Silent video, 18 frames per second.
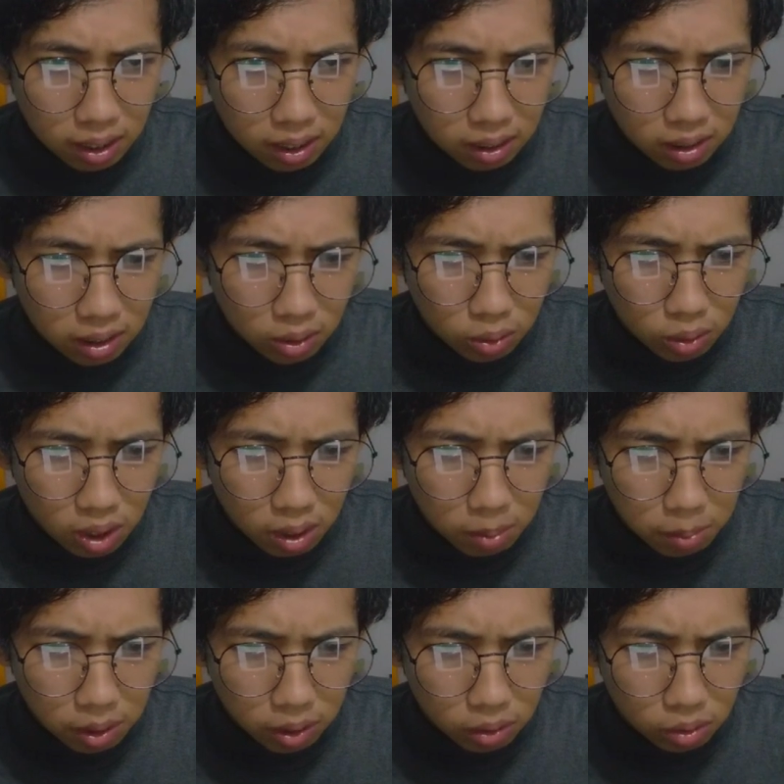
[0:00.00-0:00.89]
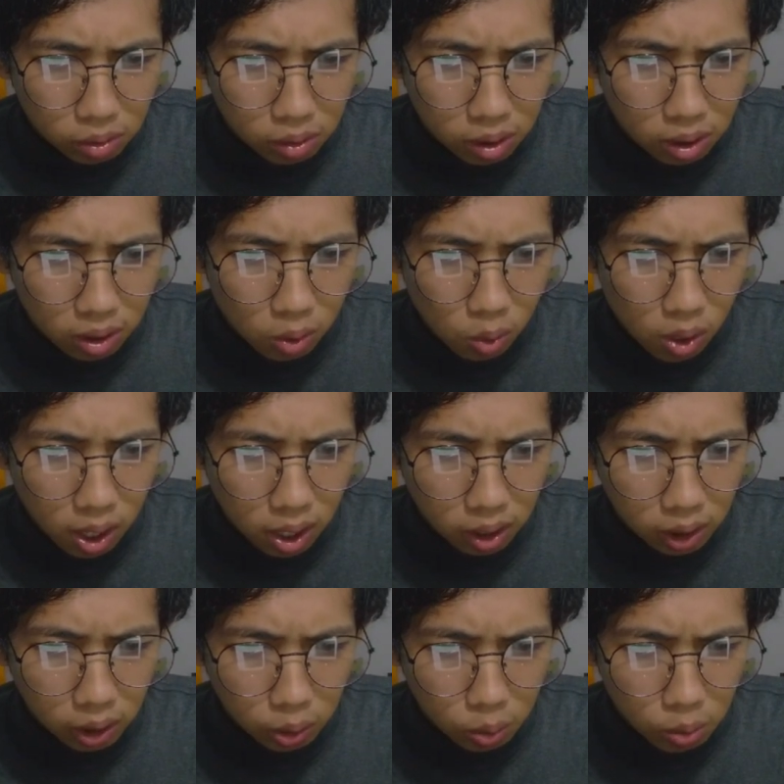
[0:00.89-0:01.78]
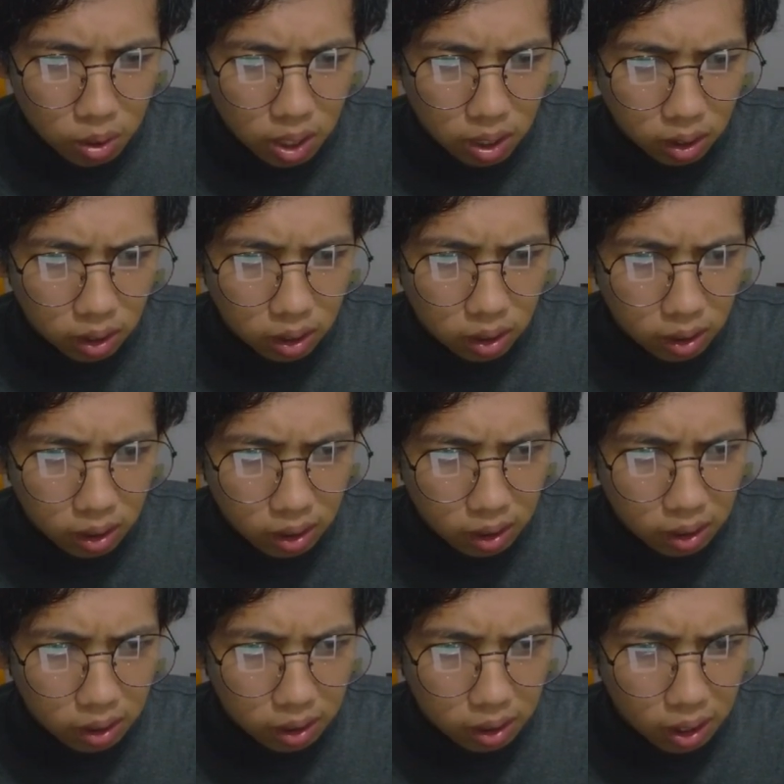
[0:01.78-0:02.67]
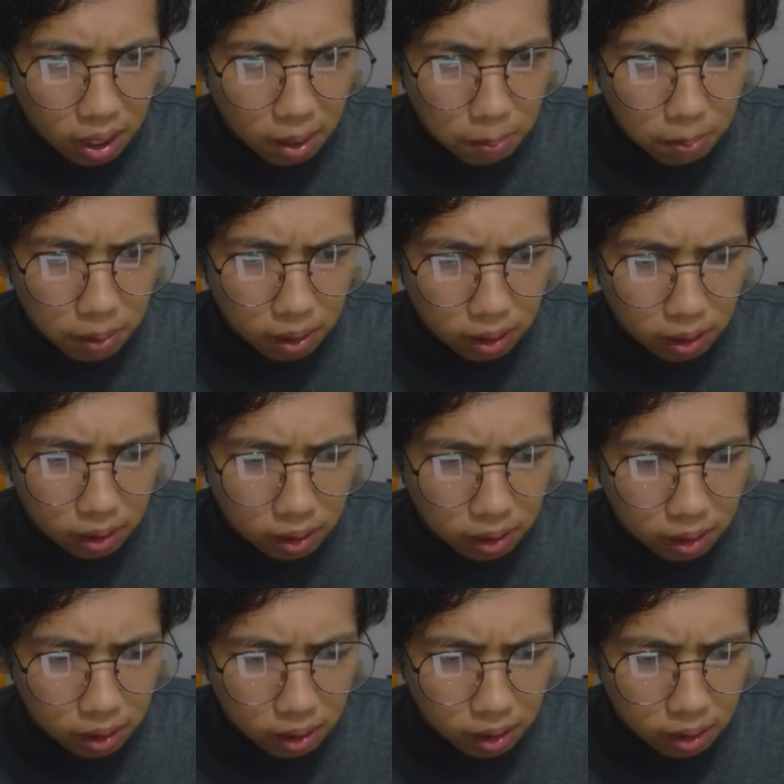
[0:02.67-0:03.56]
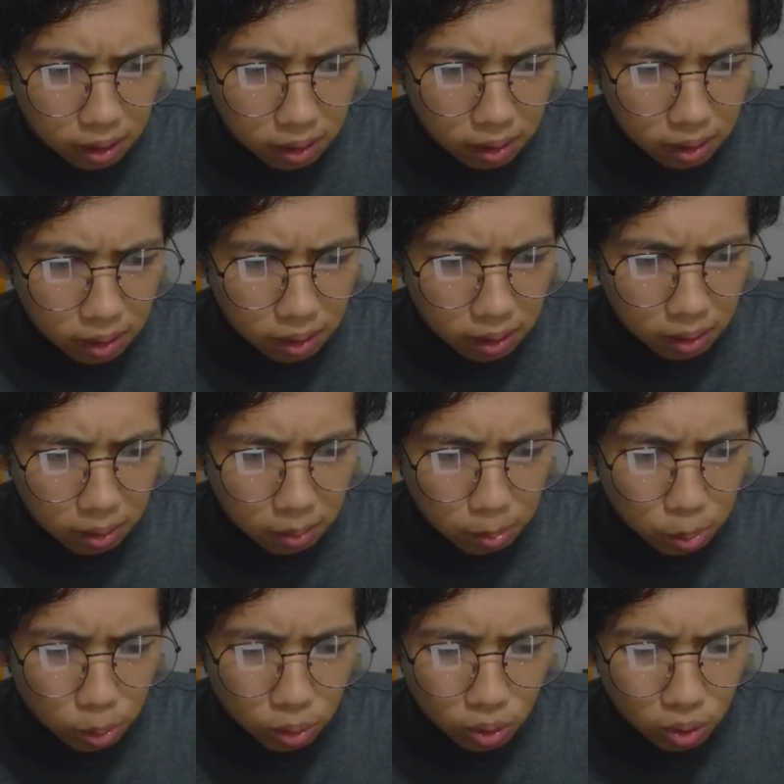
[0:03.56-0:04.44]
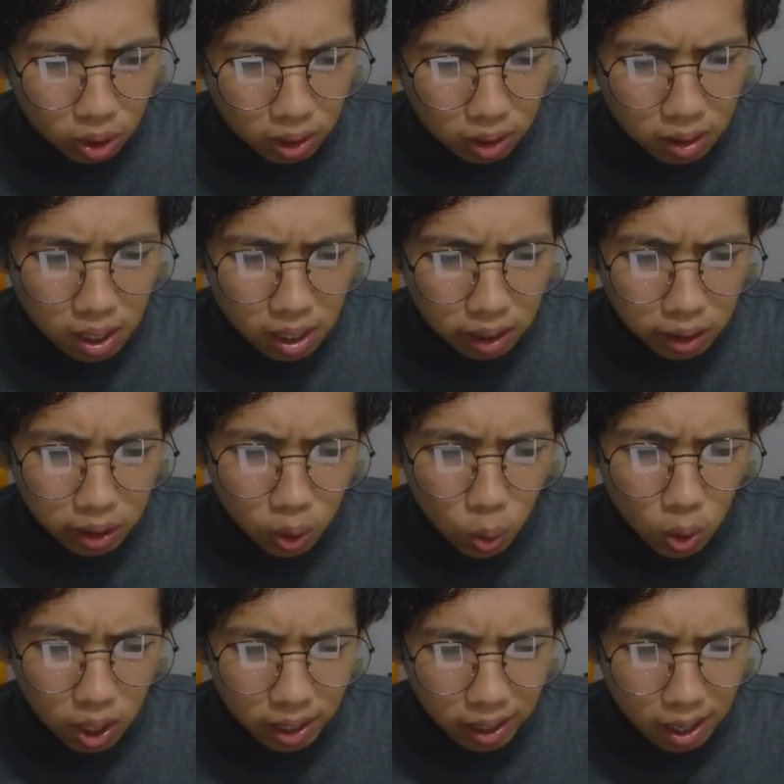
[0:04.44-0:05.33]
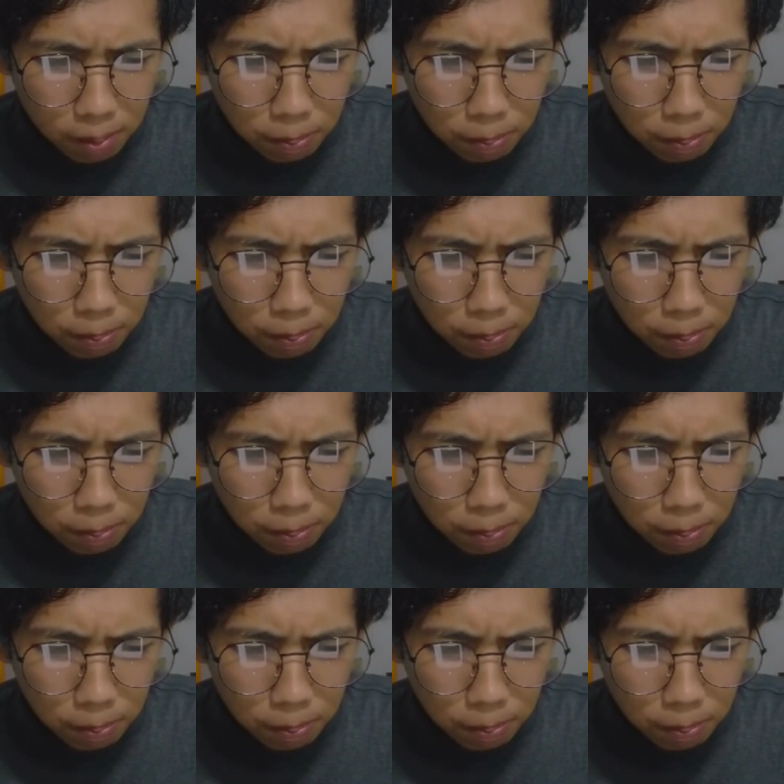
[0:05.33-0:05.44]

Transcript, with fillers: dan dia udah masuk ke ruangan itu dan ini apa nih Buset dah ini ruangan